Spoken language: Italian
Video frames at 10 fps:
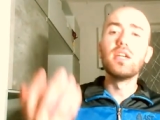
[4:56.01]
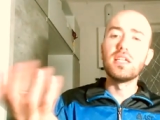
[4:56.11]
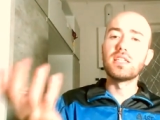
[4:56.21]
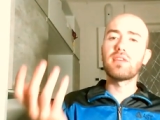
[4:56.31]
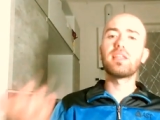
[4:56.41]

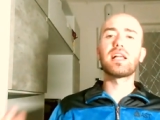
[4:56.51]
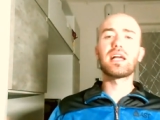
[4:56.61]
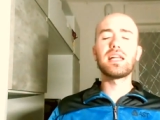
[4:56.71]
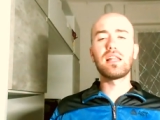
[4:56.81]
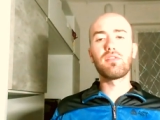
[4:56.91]
Iscrivetevi al
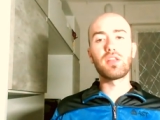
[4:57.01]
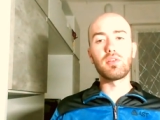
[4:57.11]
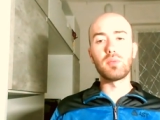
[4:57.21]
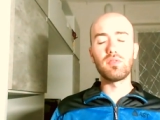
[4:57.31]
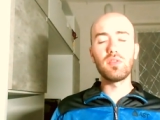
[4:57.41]
canale della Ferry
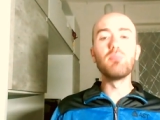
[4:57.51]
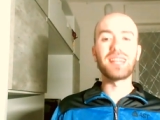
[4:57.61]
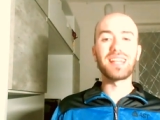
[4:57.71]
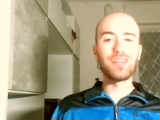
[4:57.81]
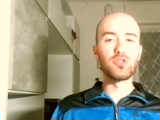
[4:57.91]
Family Film
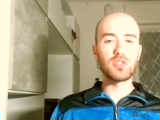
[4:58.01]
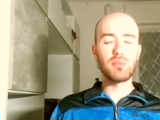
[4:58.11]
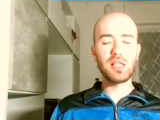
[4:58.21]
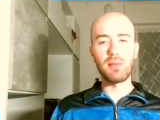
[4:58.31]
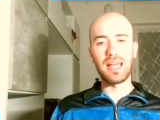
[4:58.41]
perché non si
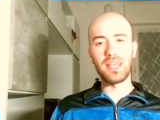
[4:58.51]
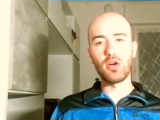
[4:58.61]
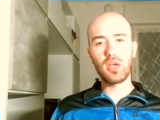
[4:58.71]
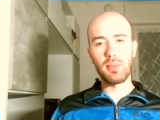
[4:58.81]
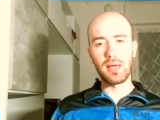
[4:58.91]
sbaglia mai a
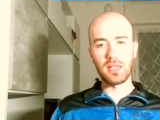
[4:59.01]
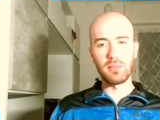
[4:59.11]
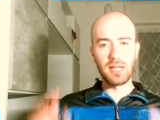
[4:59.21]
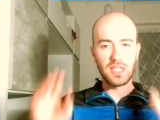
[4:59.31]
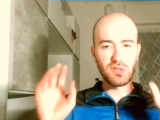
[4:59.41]
occhi aperti
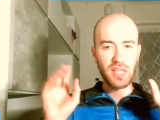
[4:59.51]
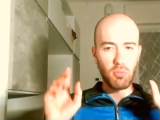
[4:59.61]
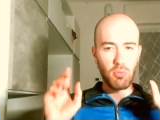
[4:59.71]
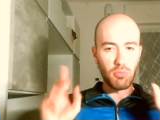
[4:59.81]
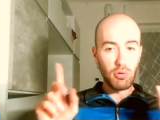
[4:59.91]
perché ci
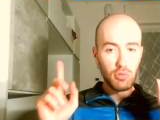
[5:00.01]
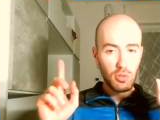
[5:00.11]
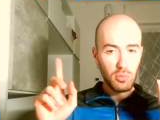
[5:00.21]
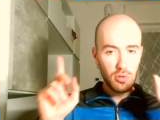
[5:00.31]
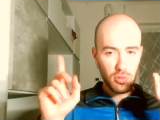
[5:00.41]
vediamo molto
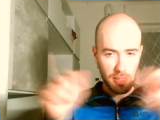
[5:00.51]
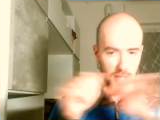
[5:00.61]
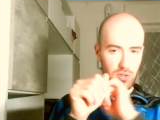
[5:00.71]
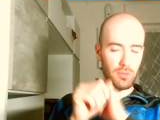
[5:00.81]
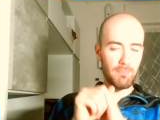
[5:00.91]
molto
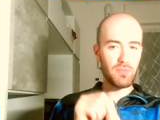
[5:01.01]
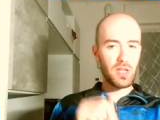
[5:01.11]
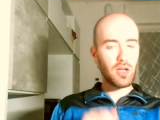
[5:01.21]
presto